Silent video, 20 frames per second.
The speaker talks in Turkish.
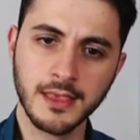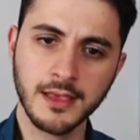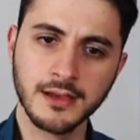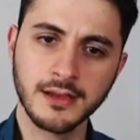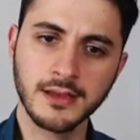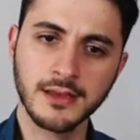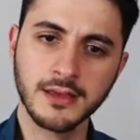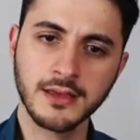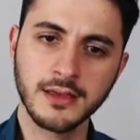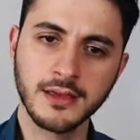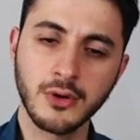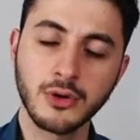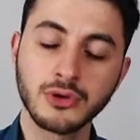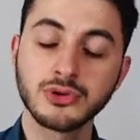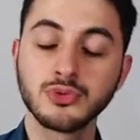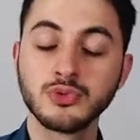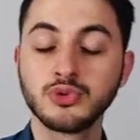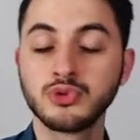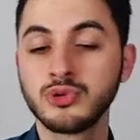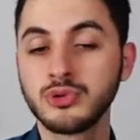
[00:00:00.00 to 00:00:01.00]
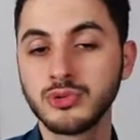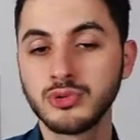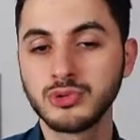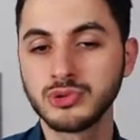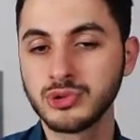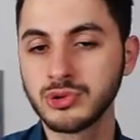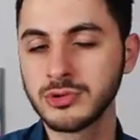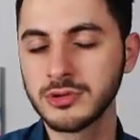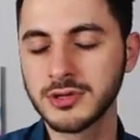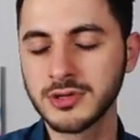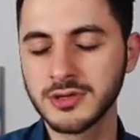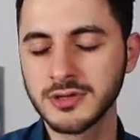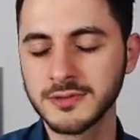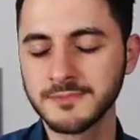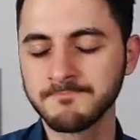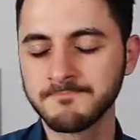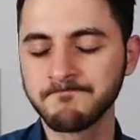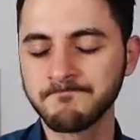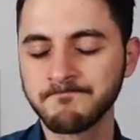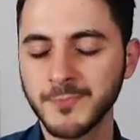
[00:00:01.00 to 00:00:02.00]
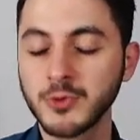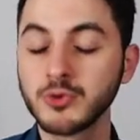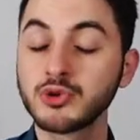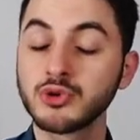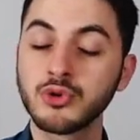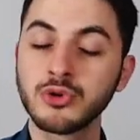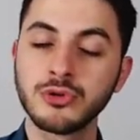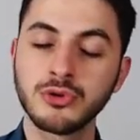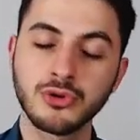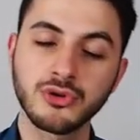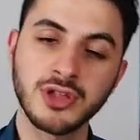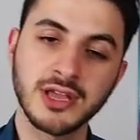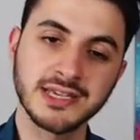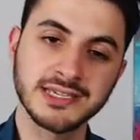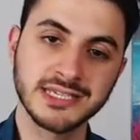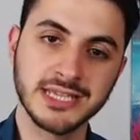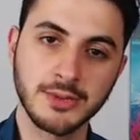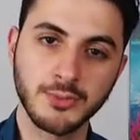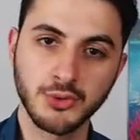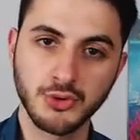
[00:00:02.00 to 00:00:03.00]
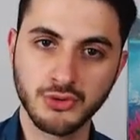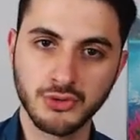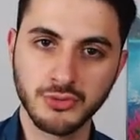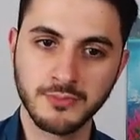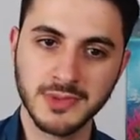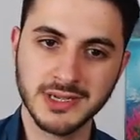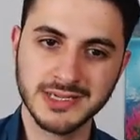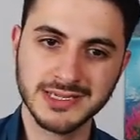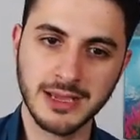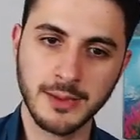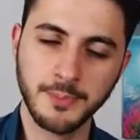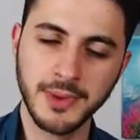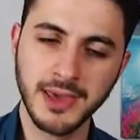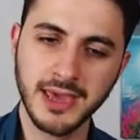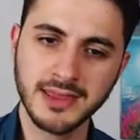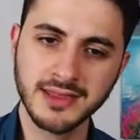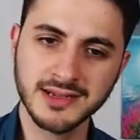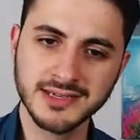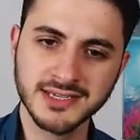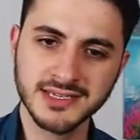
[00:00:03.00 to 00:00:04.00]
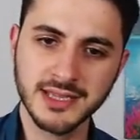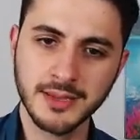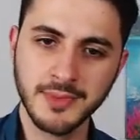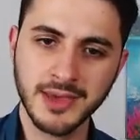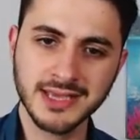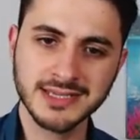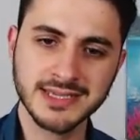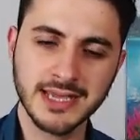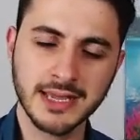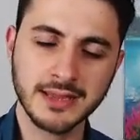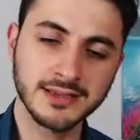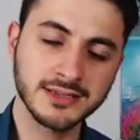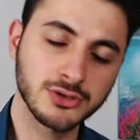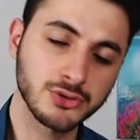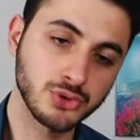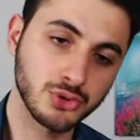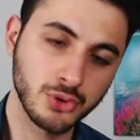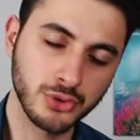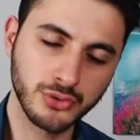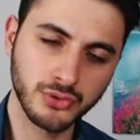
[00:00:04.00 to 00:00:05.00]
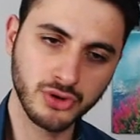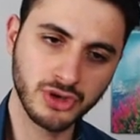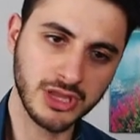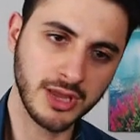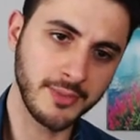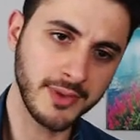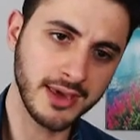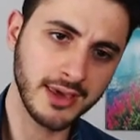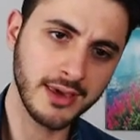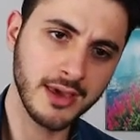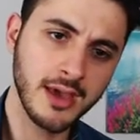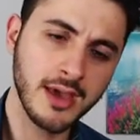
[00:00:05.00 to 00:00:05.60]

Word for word: Ee, üzün, üz, e, üzgünlük de istemiyorum. Mesela pain acı demek, sadness üzgünlük demek.